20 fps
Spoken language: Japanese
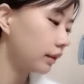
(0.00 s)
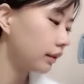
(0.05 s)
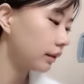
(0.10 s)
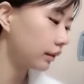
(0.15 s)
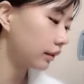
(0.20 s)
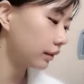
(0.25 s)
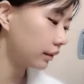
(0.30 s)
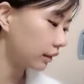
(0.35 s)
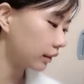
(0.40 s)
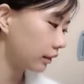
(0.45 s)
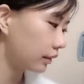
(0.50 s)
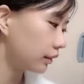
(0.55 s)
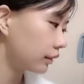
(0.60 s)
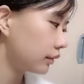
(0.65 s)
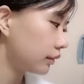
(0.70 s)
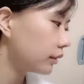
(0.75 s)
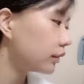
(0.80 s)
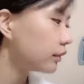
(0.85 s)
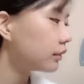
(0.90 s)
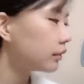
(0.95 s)
なん
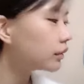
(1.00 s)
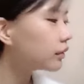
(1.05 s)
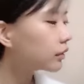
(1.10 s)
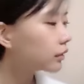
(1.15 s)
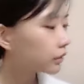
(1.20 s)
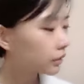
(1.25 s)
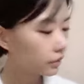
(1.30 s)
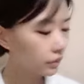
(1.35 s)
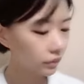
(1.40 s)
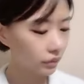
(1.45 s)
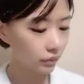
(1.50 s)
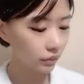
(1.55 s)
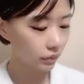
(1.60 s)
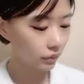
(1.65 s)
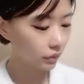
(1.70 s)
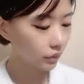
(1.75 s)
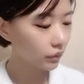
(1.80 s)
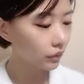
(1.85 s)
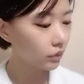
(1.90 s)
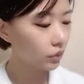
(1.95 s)
か
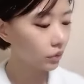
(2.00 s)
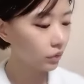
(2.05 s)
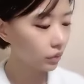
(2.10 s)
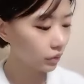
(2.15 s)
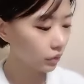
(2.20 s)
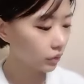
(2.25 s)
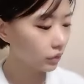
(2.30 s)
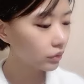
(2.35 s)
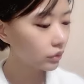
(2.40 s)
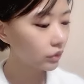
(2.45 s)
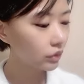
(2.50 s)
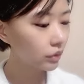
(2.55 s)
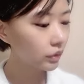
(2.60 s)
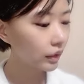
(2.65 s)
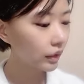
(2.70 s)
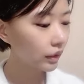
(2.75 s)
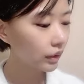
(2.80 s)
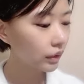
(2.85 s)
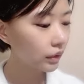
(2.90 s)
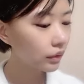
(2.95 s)
心のな
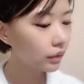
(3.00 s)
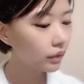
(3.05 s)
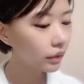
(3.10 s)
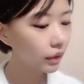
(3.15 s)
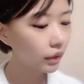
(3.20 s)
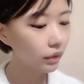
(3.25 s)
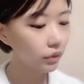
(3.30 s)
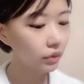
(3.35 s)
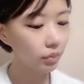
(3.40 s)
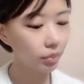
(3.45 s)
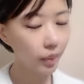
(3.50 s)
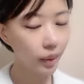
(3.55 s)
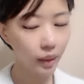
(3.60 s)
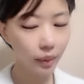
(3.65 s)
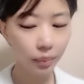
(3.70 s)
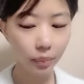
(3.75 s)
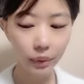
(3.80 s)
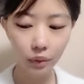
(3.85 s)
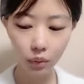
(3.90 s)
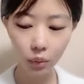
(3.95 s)
んか中の
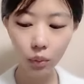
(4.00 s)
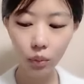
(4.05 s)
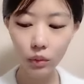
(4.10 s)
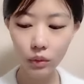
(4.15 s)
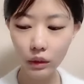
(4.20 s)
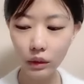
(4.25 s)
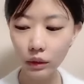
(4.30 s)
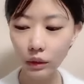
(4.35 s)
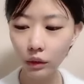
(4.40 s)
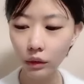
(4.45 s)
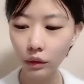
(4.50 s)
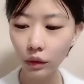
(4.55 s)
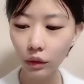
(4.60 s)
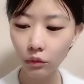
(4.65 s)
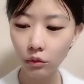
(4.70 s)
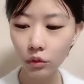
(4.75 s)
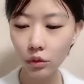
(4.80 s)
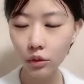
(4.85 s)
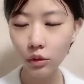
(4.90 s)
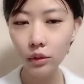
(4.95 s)
パリピの血がなんか
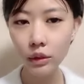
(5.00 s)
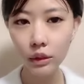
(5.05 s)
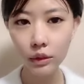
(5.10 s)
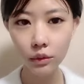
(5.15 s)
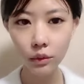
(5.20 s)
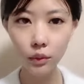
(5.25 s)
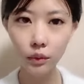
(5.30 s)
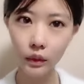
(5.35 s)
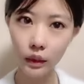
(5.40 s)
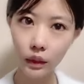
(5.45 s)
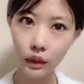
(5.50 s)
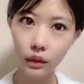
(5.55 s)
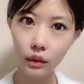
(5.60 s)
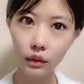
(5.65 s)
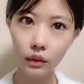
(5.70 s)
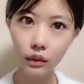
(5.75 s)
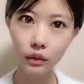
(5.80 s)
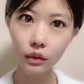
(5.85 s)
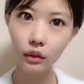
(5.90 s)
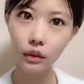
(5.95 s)
うずきそうな
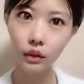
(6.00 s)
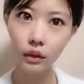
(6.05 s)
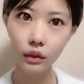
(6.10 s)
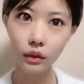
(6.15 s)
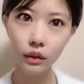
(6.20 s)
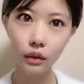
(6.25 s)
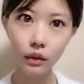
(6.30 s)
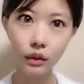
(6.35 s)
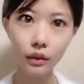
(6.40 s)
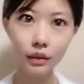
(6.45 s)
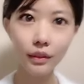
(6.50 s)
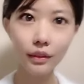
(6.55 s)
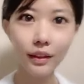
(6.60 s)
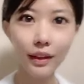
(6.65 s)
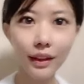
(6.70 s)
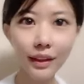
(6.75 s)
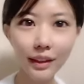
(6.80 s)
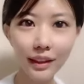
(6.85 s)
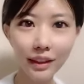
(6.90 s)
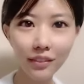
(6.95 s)
あれでした
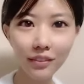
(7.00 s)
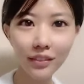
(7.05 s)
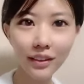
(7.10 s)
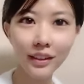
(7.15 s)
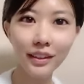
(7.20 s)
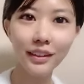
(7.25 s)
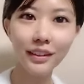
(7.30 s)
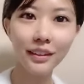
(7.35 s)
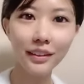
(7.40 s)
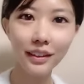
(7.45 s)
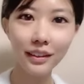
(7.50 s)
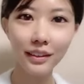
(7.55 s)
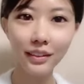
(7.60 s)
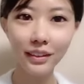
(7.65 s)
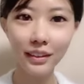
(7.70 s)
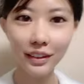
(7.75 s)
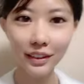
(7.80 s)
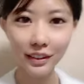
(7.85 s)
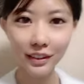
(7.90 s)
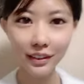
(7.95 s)
頑張って渡辺
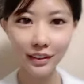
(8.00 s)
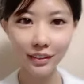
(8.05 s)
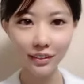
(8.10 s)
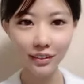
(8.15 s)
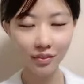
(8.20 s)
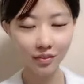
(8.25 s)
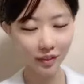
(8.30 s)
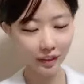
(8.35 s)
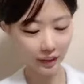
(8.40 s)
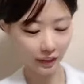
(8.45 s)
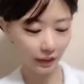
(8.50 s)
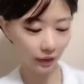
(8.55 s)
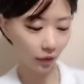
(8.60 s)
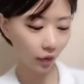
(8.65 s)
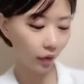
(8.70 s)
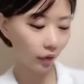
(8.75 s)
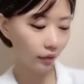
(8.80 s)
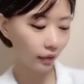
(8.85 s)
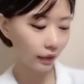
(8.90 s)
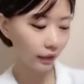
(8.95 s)
夏き声めっちゃ聞
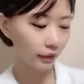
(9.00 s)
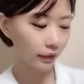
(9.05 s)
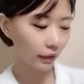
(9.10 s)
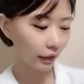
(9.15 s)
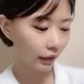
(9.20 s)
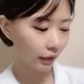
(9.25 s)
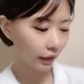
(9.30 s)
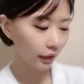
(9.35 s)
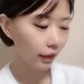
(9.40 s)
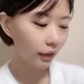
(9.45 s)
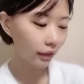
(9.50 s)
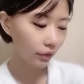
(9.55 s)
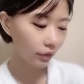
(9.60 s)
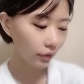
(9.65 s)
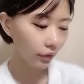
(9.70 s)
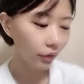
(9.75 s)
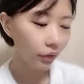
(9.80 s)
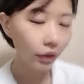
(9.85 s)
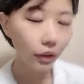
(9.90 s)
こえましたありがとう